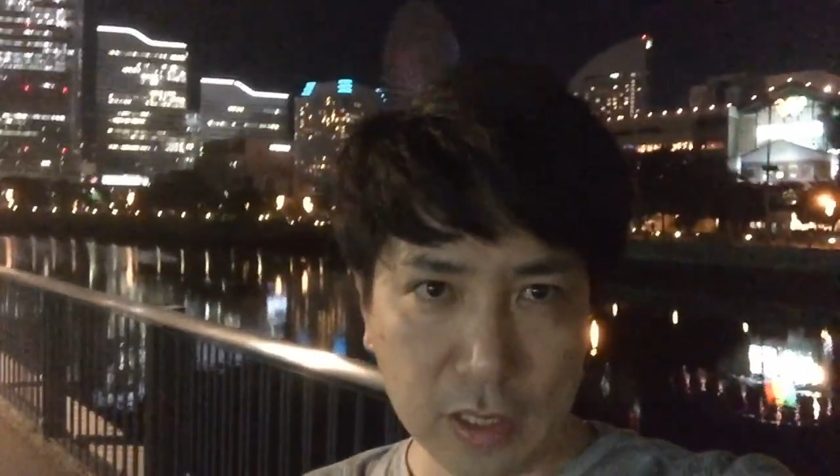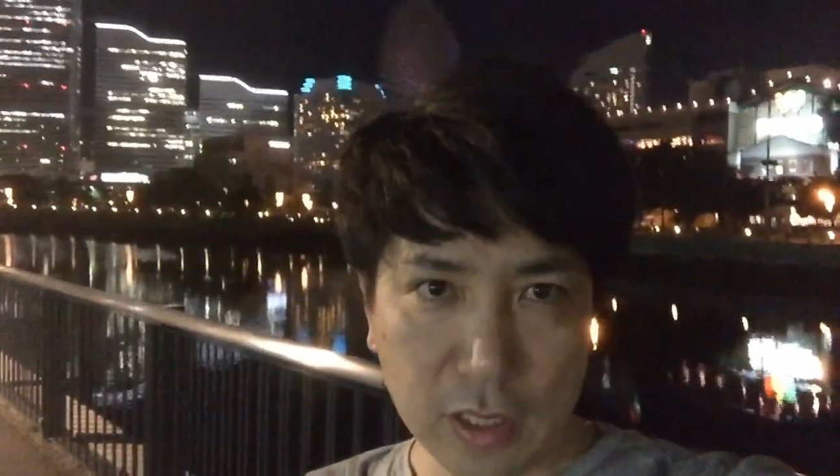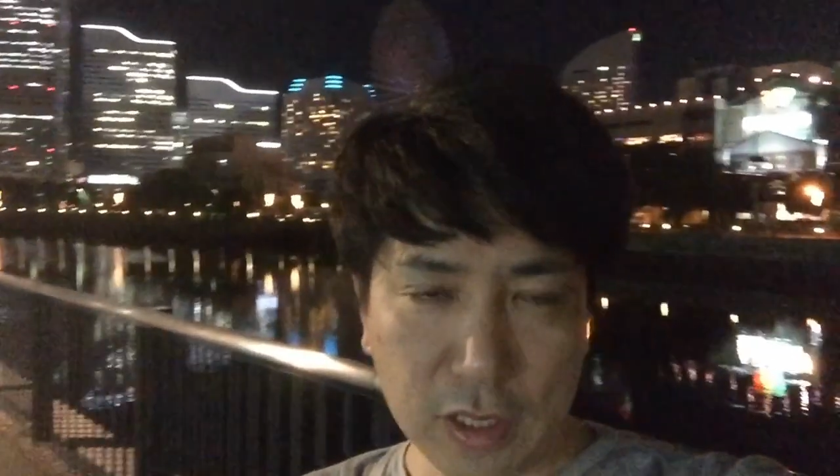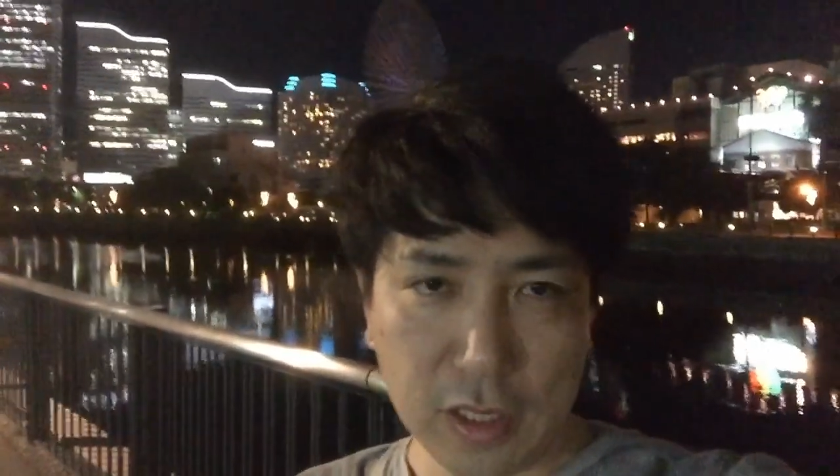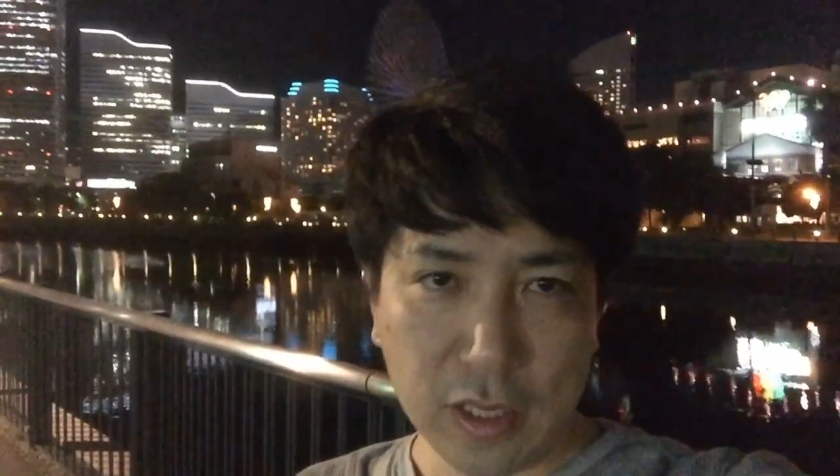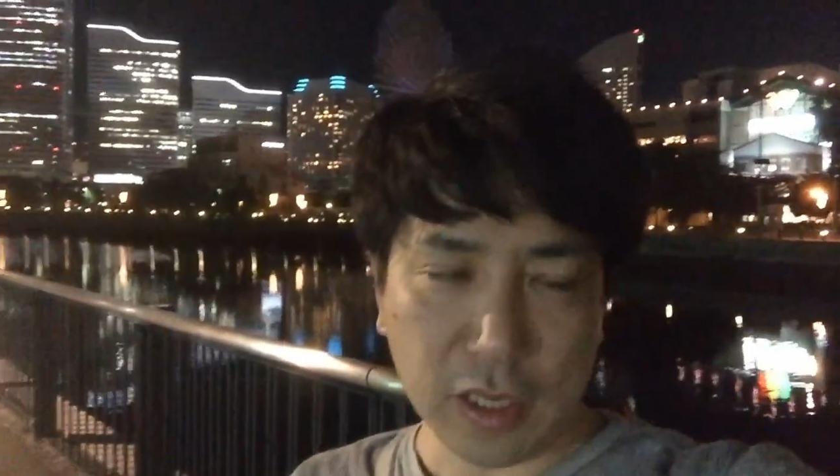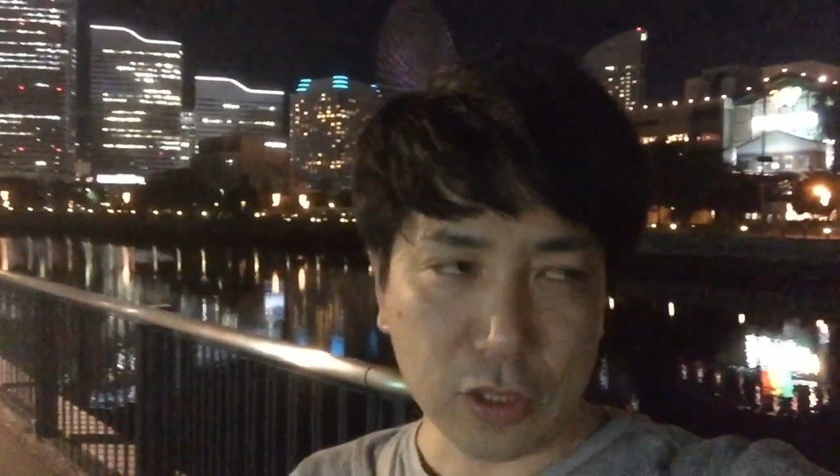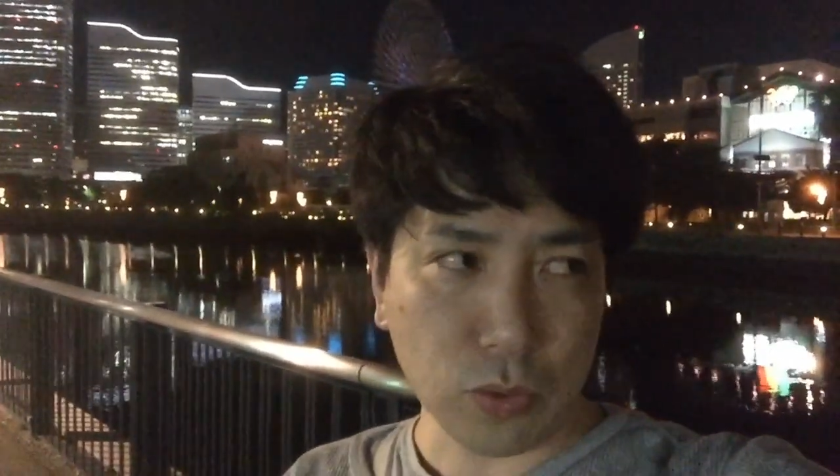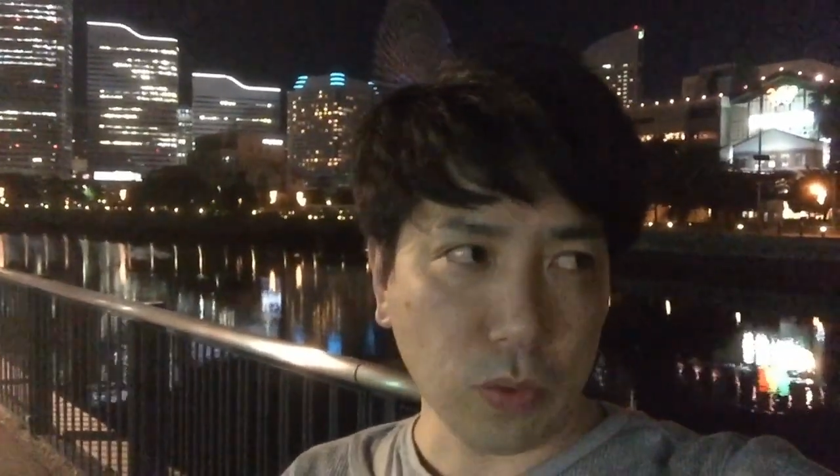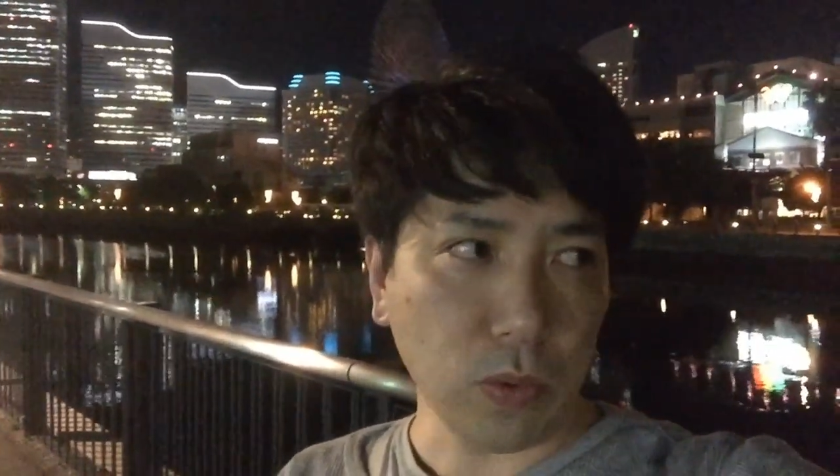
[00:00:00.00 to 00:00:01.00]

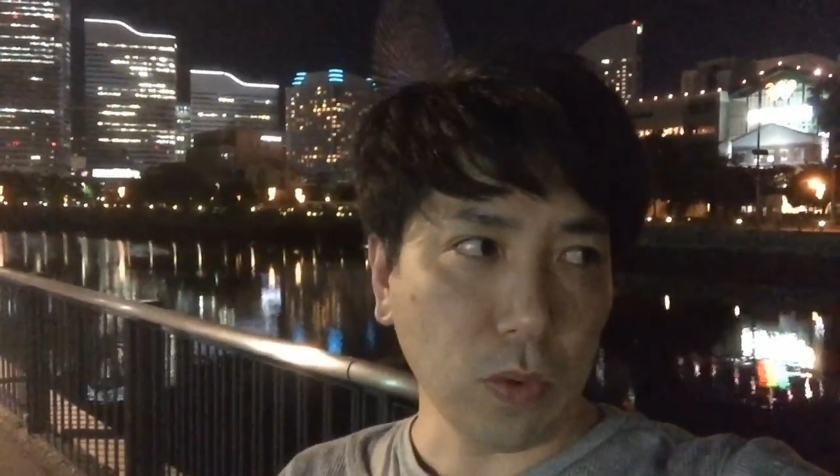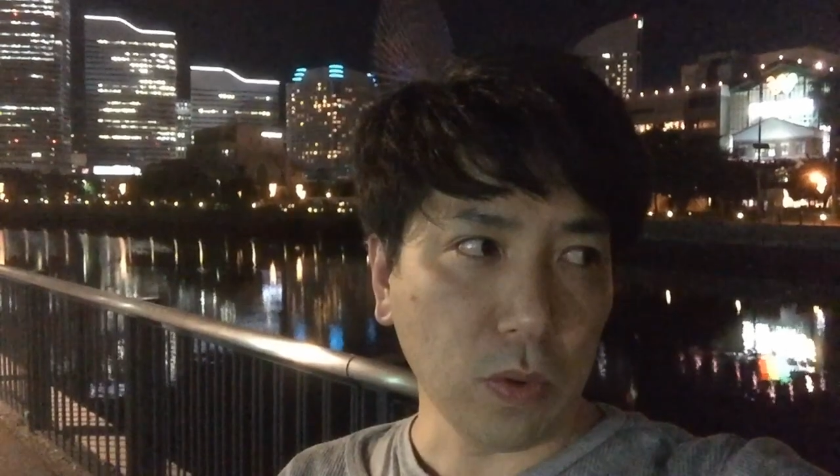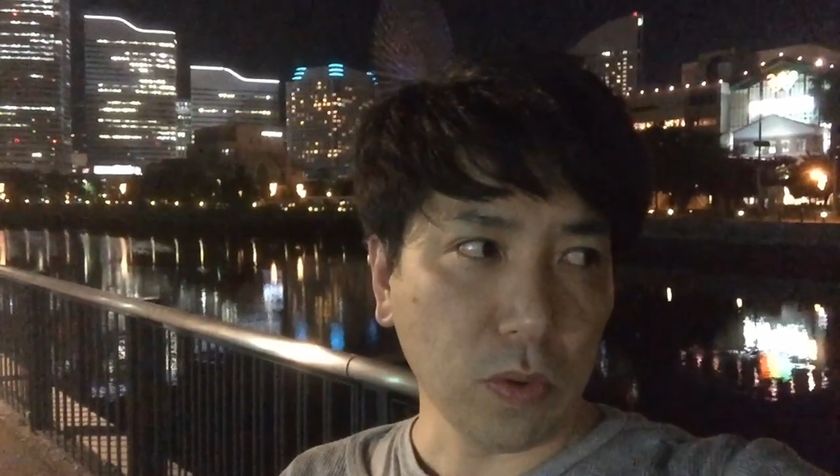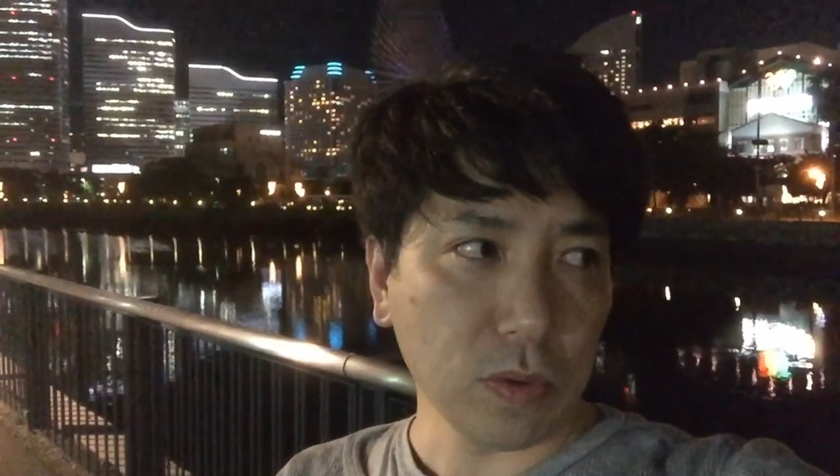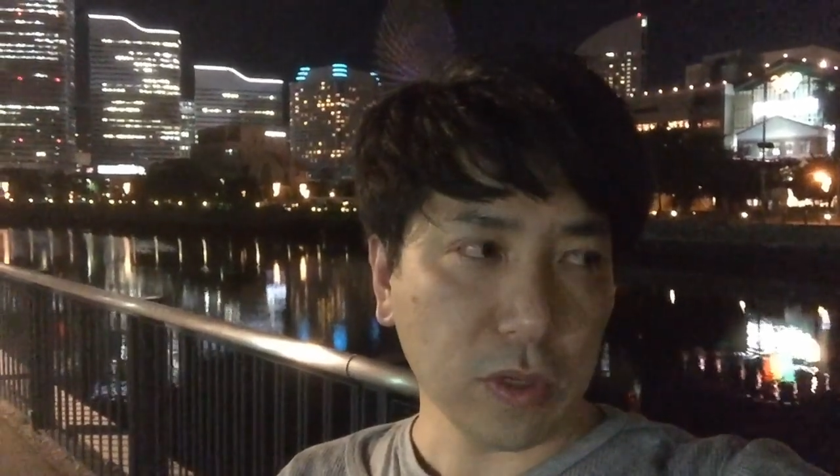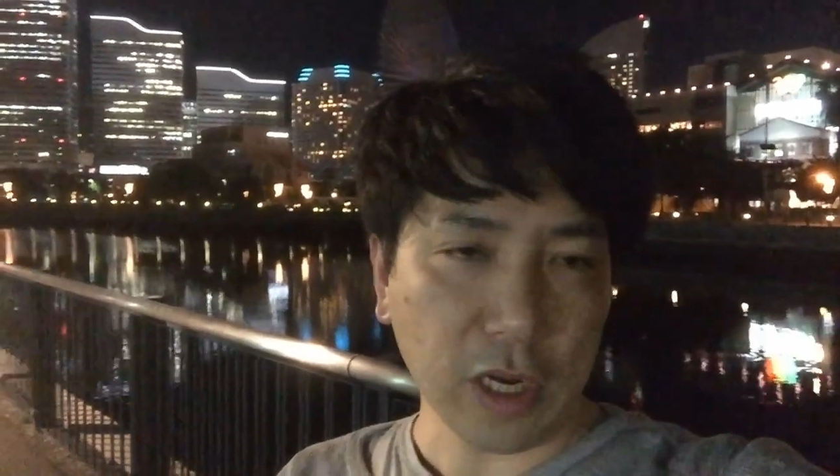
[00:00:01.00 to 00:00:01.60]
えっ、ー、と、